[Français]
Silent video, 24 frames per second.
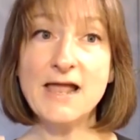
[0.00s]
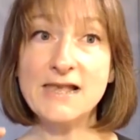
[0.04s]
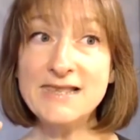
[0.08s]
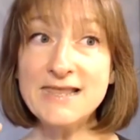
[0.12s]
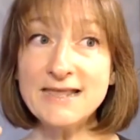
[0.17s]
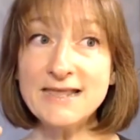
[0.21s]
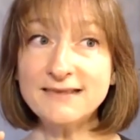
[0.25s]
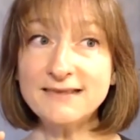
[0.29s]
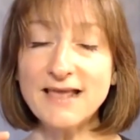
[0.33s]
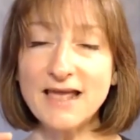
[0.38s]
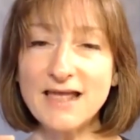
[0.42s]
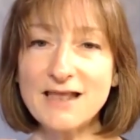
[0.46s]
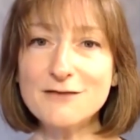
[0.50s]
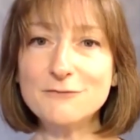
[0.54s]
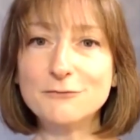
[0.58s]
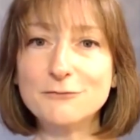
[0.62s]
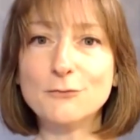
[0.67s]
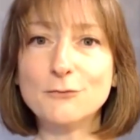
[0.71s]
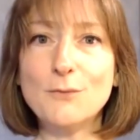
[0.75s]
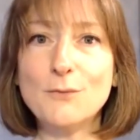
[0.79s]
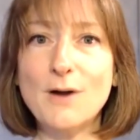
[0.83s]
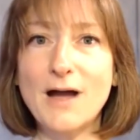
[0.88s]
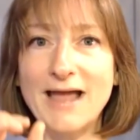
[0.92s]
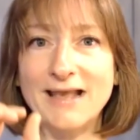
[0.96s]
lesquelles
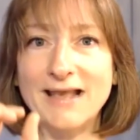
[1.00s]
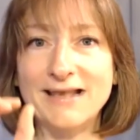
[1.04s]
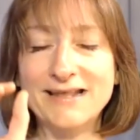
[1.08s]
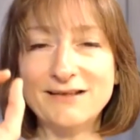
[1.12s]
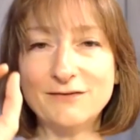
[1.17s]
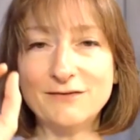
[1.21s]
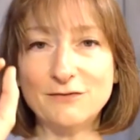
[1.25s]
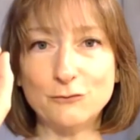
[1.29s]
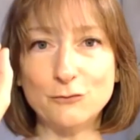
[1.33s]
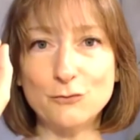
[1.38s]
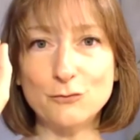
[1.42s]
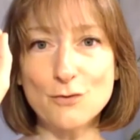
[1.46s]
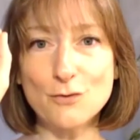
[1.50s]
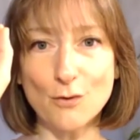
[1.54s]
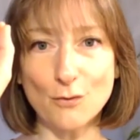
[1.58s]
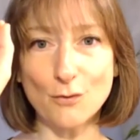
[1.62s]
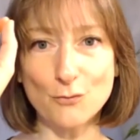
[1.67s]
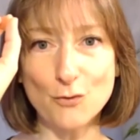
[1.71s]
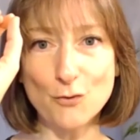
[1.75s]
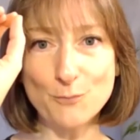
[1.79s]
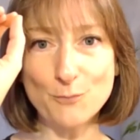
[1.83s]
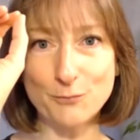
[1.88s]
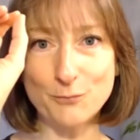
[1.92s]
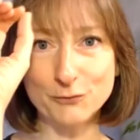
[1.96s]
vont aller sur
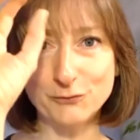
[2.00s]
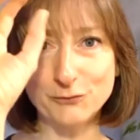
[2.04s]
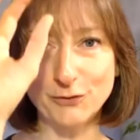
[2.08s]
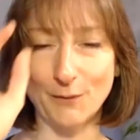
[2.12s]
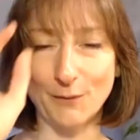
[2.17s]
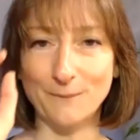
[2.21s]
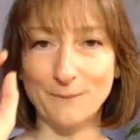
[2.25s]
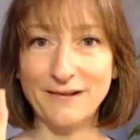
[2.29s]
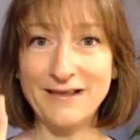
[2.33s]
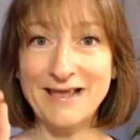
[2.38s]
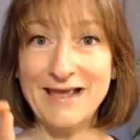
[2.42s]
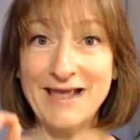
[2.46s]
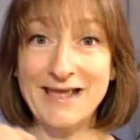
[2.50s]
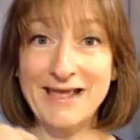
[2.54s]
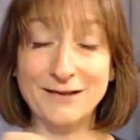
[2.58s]
le podium.